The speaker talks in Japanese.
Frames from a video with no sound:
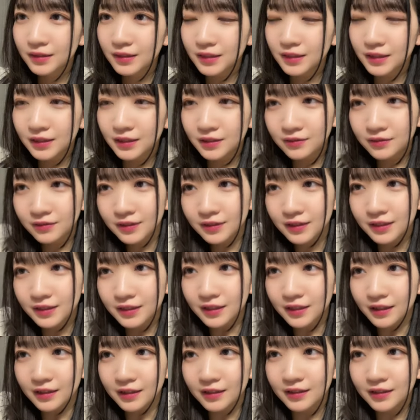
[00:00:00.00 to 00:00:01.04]
一瞬でし
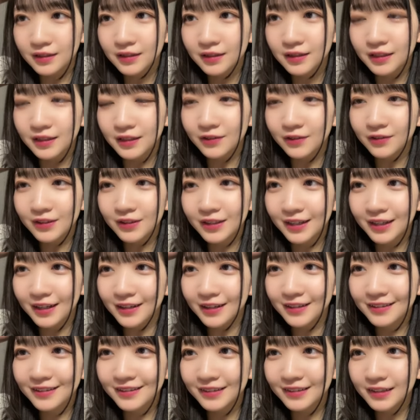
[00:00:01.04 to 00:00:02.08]
たひろきが
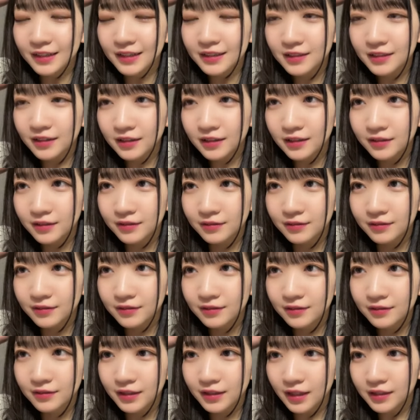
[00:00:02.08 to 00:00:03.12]
確かに
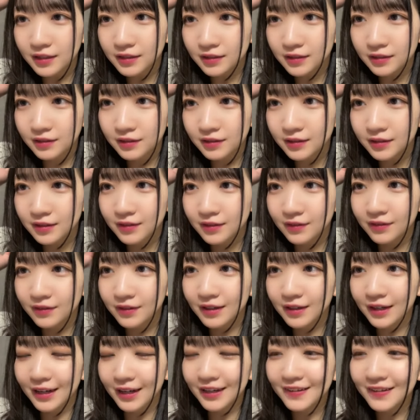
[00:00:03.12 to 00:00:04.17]
確かに
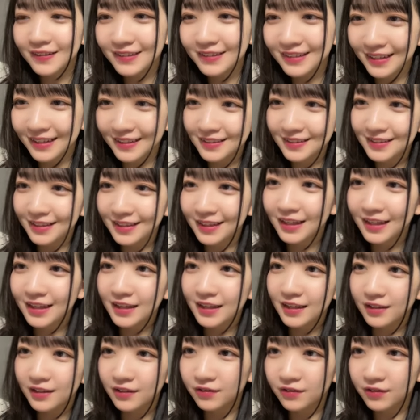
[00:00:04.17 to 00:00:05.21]
あやさん確か
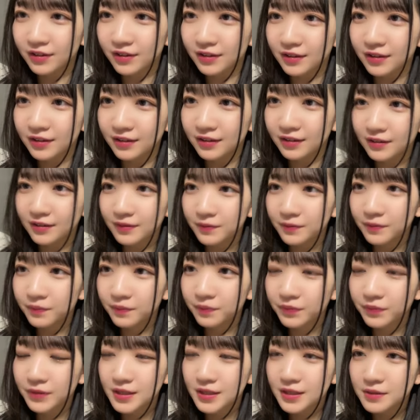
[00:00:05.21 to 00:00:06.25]
によかった
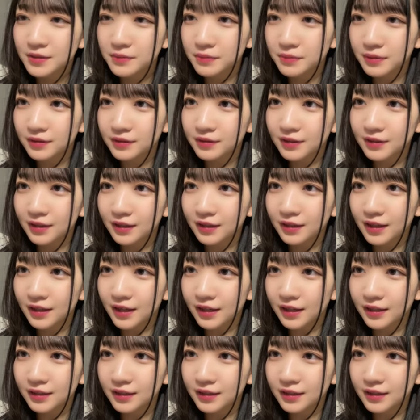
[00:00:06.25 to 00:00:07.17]
心拍下げてい